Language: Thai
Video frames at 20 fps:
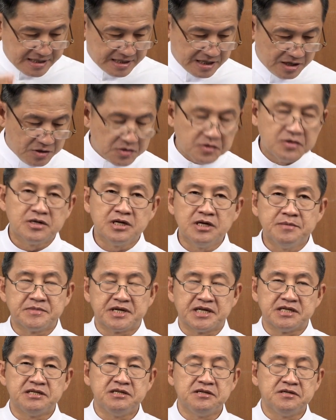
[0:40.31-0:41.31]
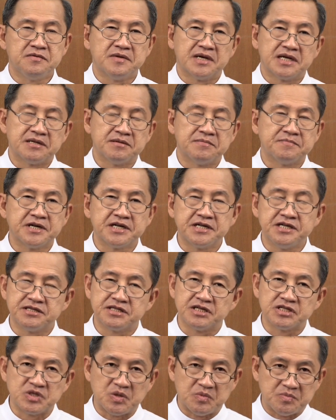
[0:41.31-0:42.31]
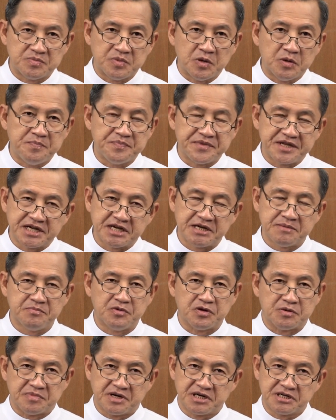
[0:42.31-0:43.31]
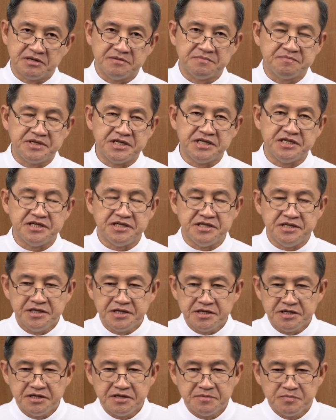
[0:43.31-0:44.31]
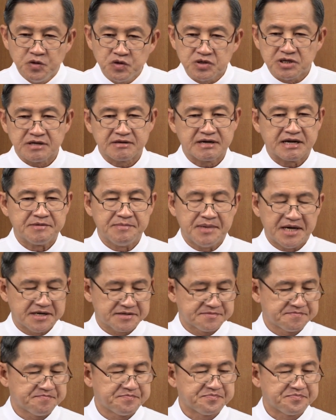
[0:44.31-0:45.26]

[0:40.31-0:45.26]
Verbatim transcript: เราเริ่มกันที่วันพระคิดสมภพนะครับ บทพระคัมภีร์พูดอะไรบ้าง